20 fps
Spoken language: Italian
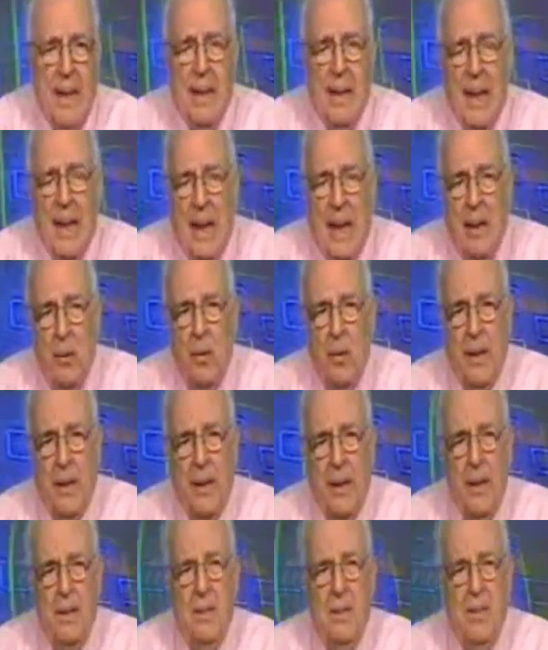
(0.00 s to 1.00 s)

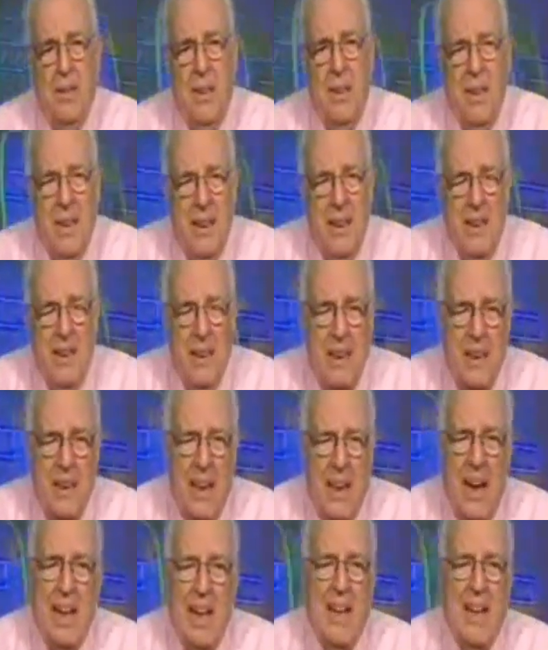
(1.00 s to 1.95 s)
analoghe di eh,